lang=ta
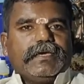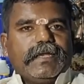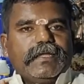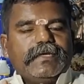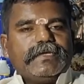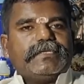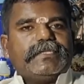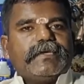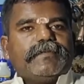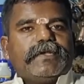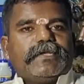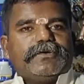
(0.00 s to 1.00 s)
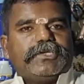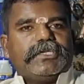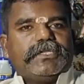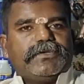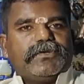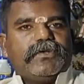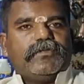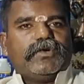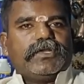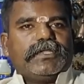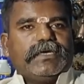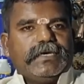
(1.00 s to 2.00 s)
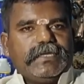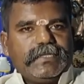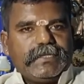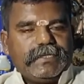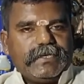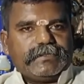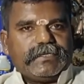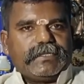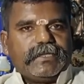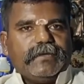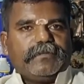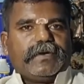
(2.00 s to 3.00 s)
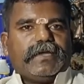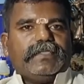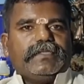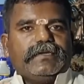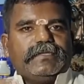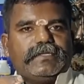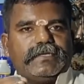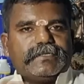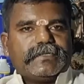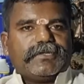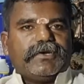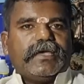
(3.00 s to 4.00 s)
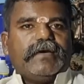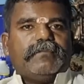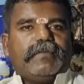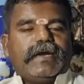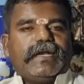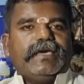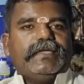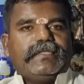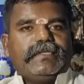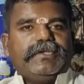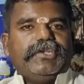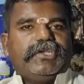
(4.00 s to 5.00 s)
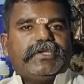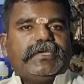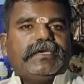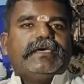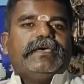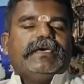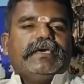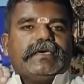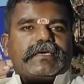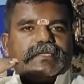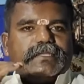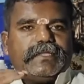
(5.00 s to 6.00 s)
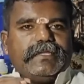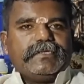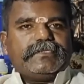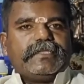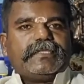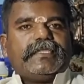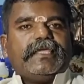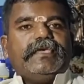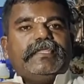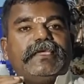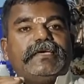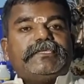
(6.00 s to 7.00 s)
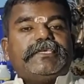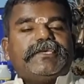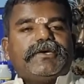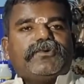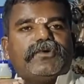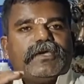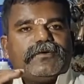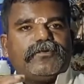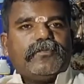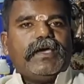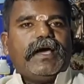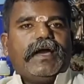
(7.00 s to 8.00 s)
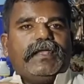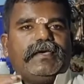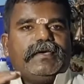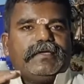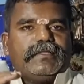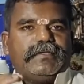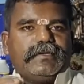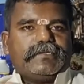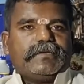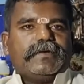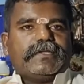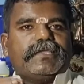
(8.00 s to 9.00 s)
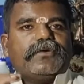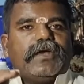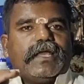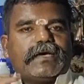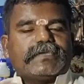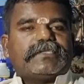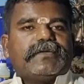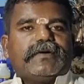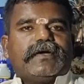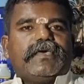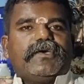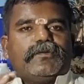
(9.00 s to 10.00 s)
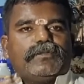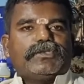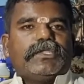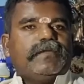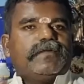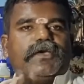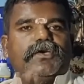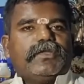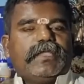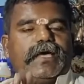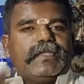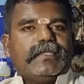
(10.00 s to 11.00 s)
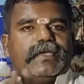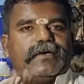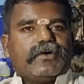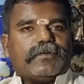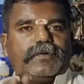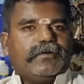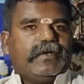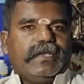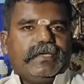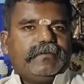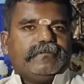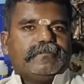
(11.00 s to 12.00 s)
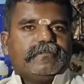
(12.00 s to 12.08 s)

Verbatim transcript: என தேசத்தை பற்றிய விஷயத்தை சொல்லும் பொழுது இந்த தேசத்திலே பிறந்து இந்த தேசத்தினுடைய மண்ணை தின்று இந்த தேசத்தை நேசிக்கக்கூடிய உண்மையான தேசபக்தி உள்ள கிறிஸ்தவர்களையோ முஸ்லீம்களையோ நான் இதிலே குறிப்பிடவில்லை